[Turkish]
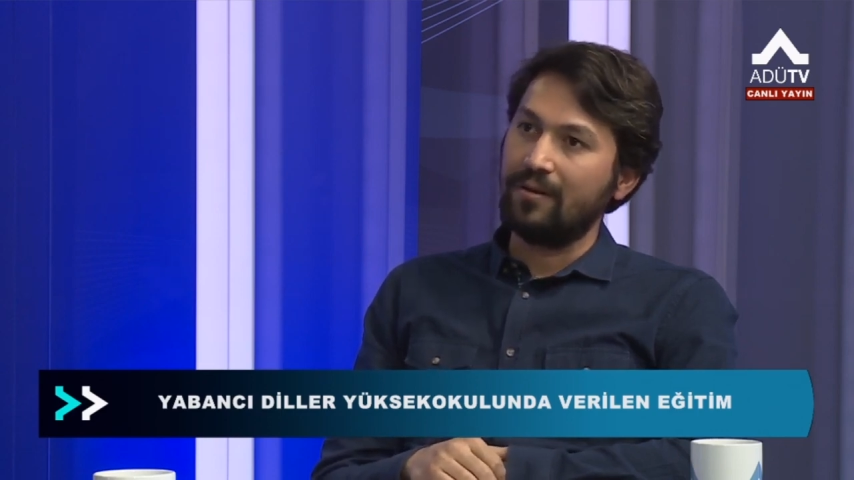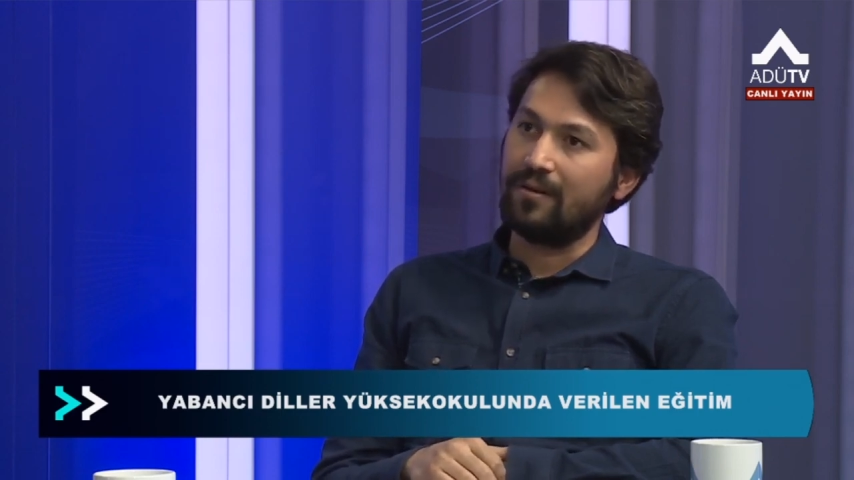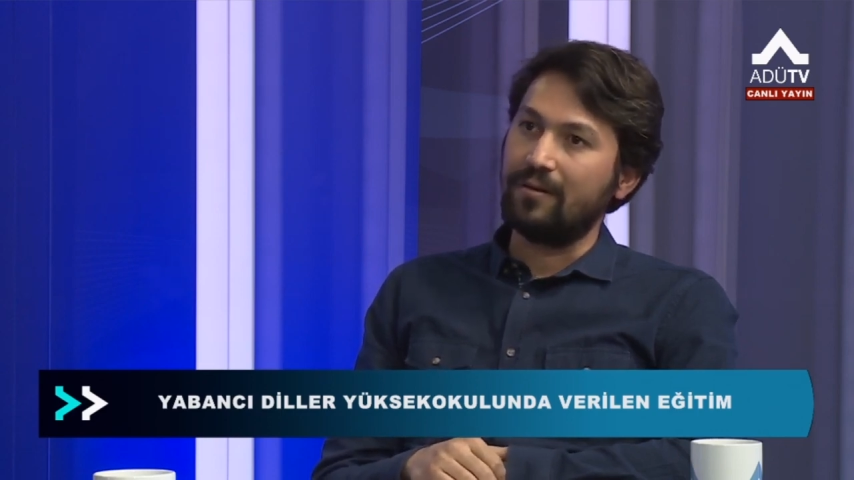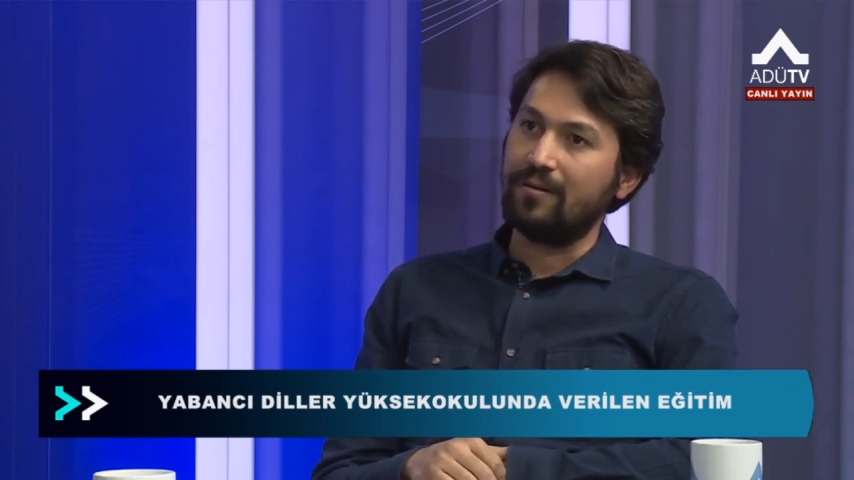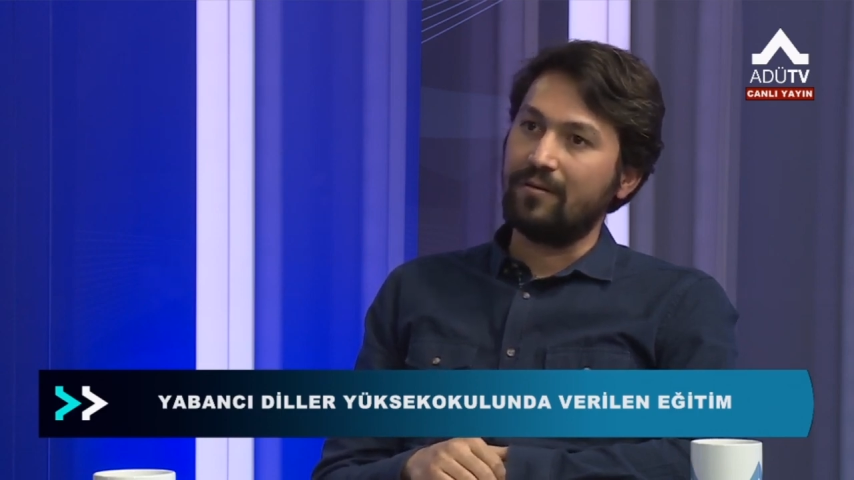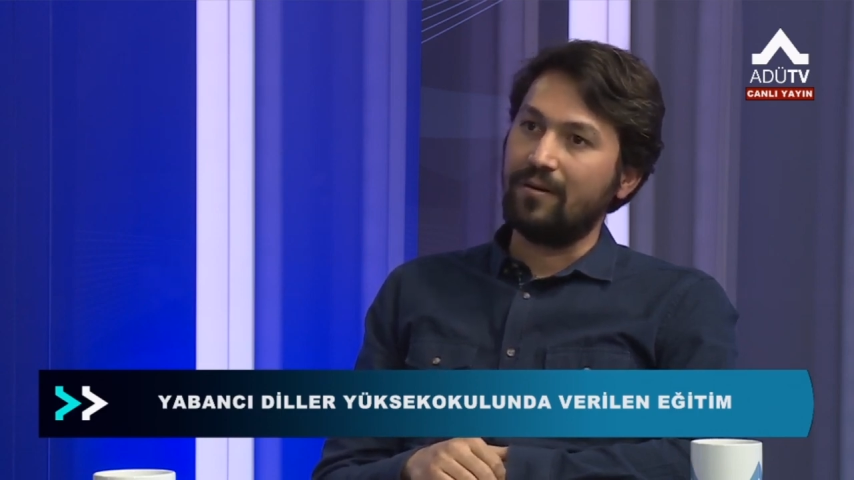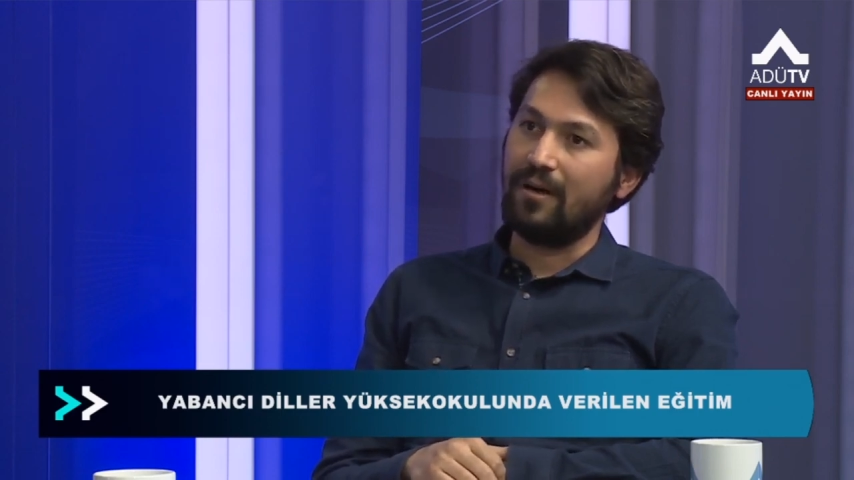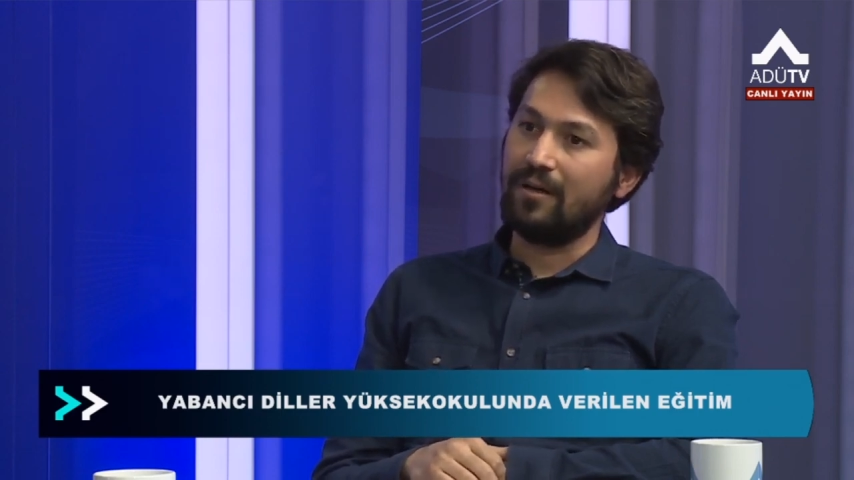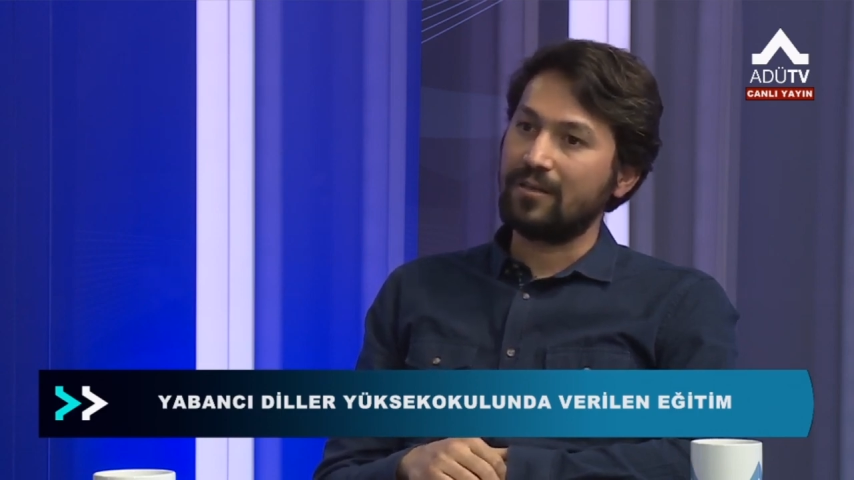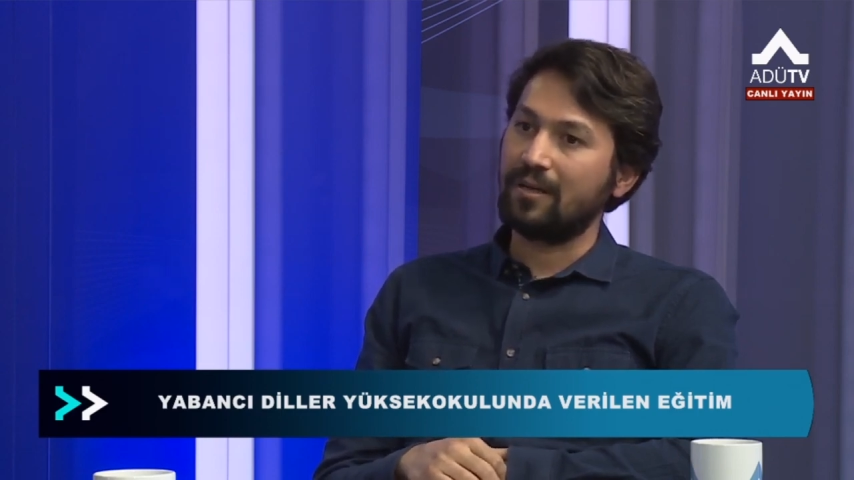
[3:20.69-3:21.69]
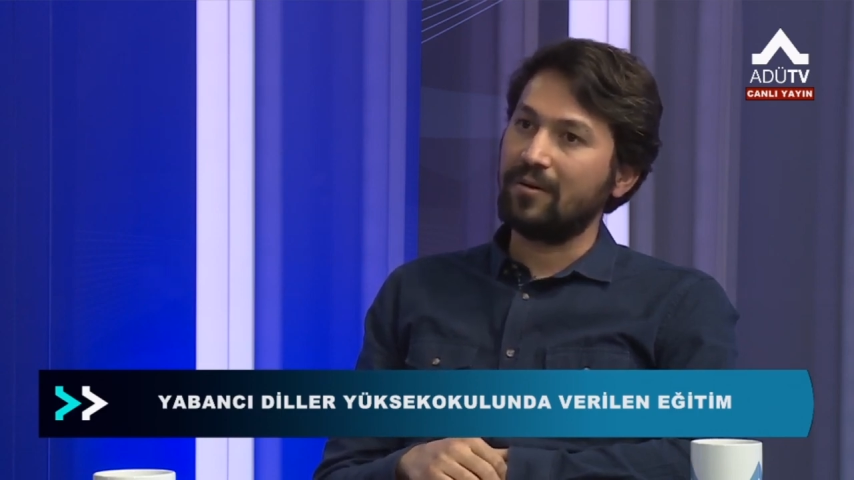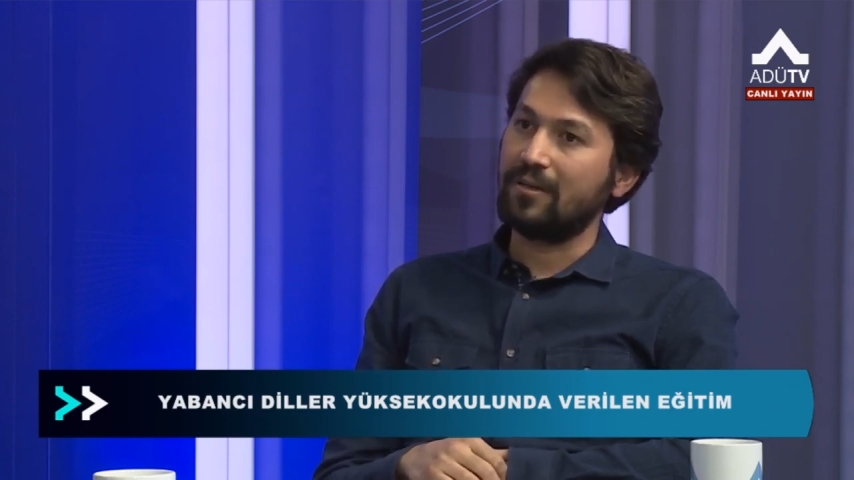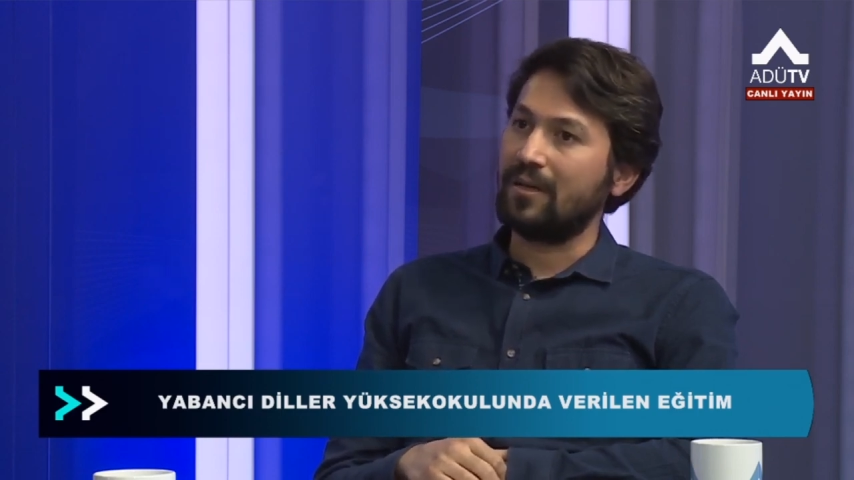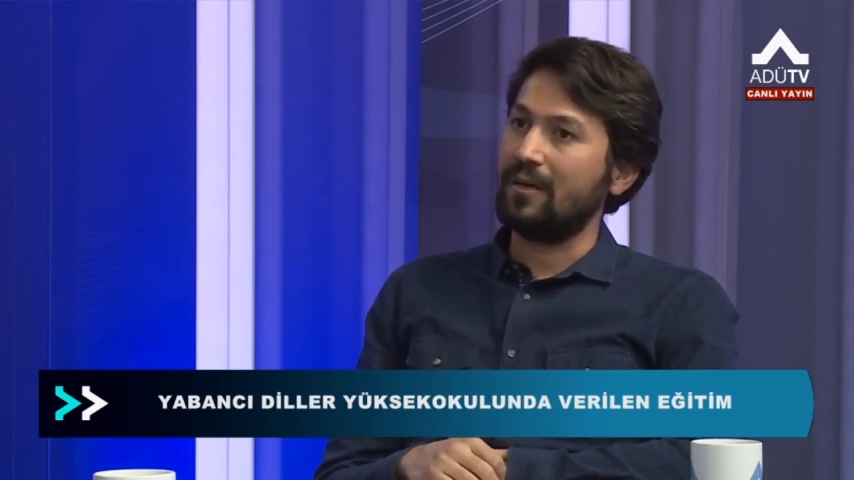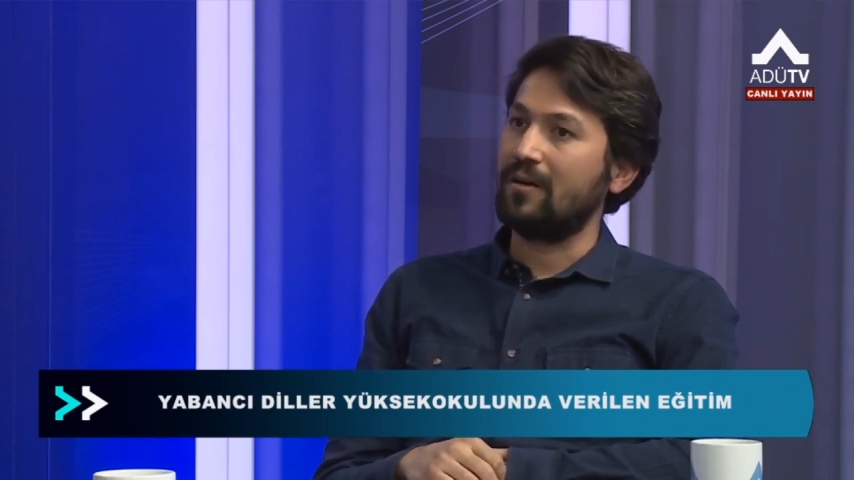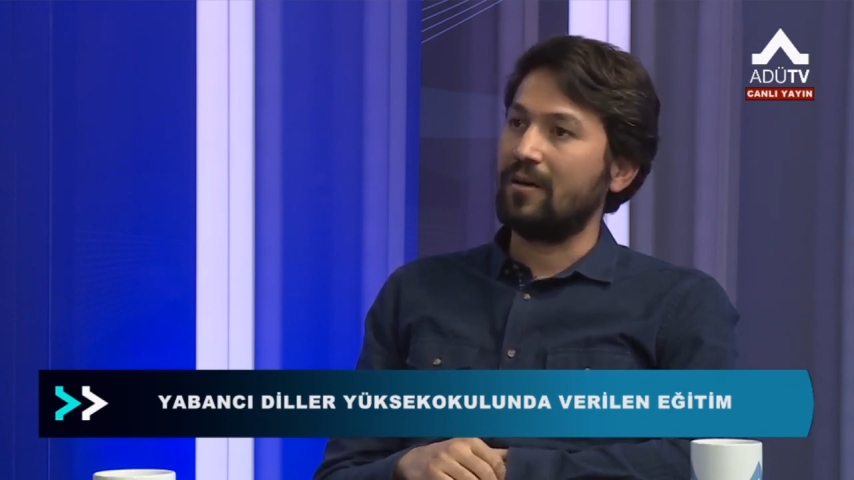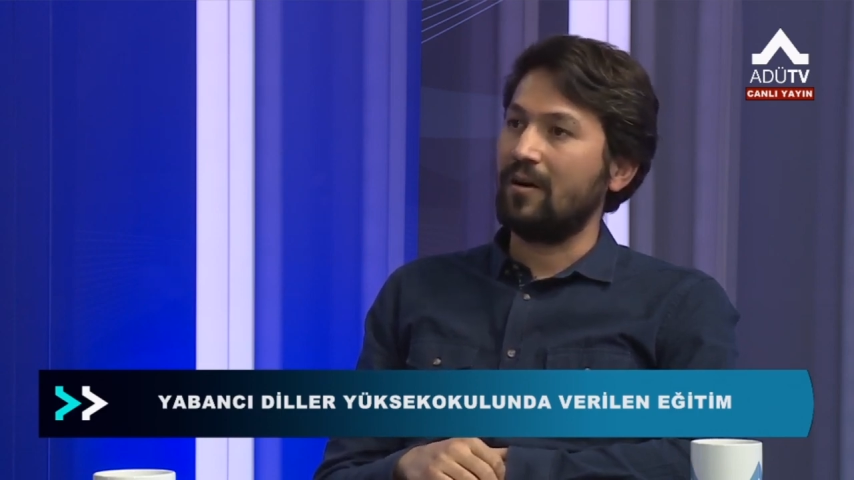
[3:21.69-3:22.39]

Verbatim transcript: e, aynı zamanda